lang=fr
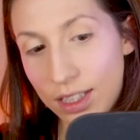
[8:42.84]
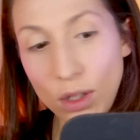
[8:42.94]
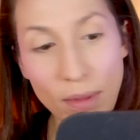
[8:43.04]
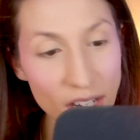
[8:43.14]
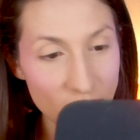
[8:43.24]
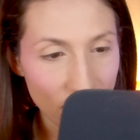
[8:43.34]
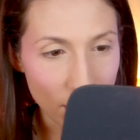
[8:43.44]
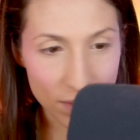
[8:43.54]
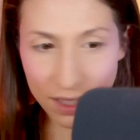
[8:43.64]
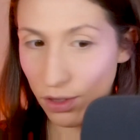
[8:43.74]
C'est dommage, ça fait
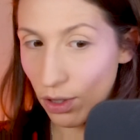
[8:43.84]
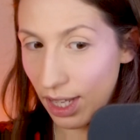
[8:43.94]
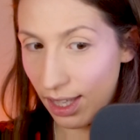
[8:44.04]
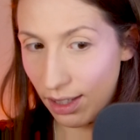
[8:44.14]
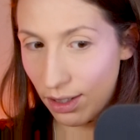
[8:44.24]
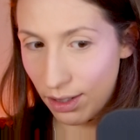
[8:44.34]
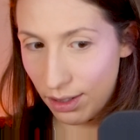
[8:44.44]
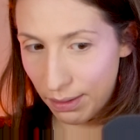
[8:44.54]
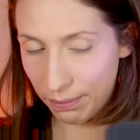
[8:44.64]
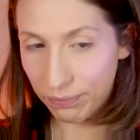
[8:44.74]
un petit violet,
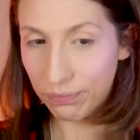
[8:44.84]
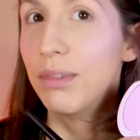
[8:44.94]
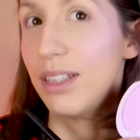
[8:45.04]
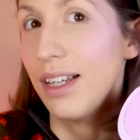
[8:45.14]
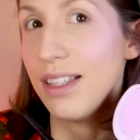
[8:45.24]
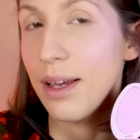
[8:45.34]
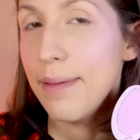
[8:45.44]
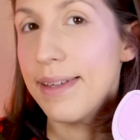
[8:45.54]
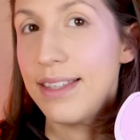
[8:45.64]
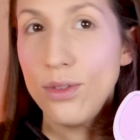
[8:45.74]
euh, mais ça reste quand
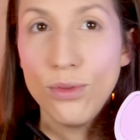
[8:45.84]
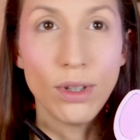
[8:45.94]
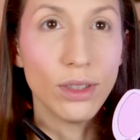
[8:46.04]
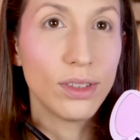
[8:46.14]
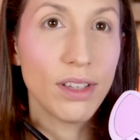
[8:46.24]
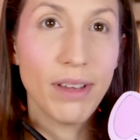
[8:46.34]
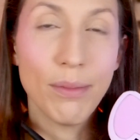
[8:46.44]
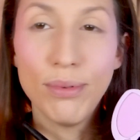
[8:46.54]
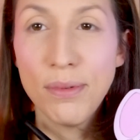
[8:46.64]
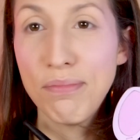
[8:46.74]
même assez doux, hein. ça fait
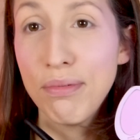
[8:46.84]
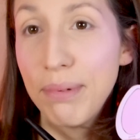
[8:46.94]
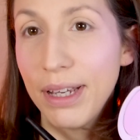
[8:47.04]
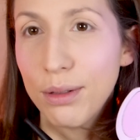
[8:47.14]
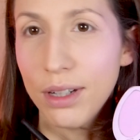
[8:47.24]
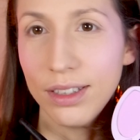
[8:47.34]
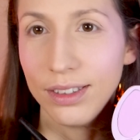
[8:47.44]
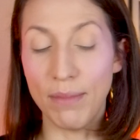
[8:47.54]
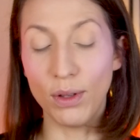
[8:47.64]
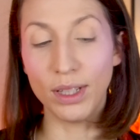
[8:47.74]
un peu poupée quoi.
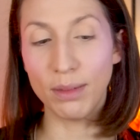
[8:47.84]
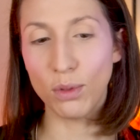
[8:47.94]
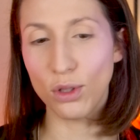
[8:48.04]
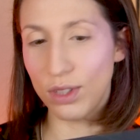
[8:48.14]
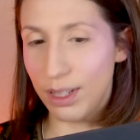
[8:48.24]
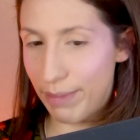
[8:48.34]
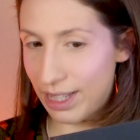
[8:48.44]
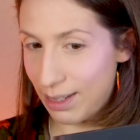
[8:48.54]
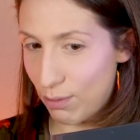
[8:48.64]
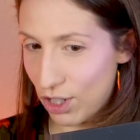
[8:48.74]
Mais honnêtement, je sais
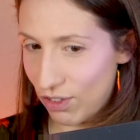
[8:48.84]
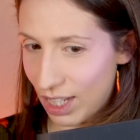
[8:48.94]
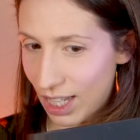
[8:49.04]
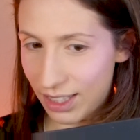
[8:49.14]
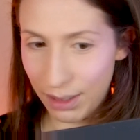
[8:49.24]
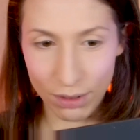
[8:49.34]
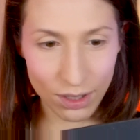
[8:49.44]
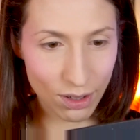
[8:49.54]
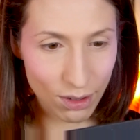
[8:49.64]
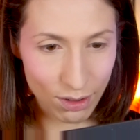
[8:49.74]
pas si moi je vais le garder
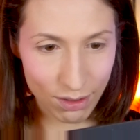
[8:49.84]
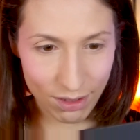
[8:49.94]
parce que